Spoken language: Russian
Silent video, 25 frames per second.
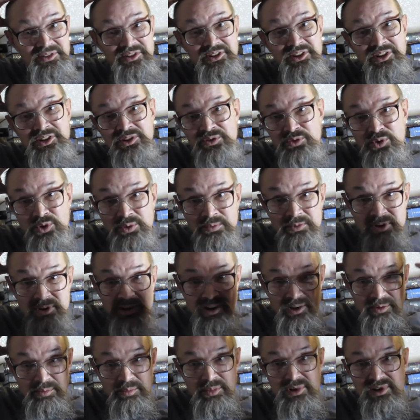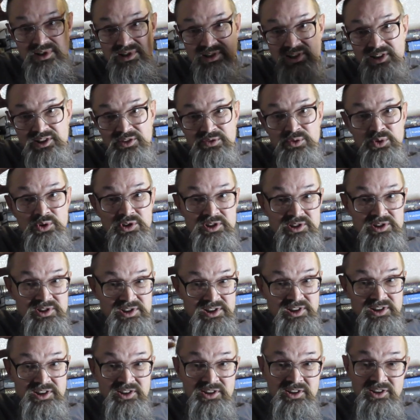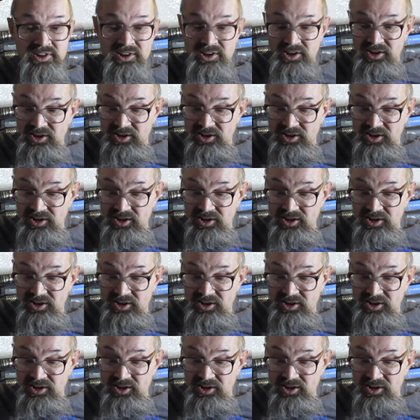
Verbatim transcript: его мысли, его идеи.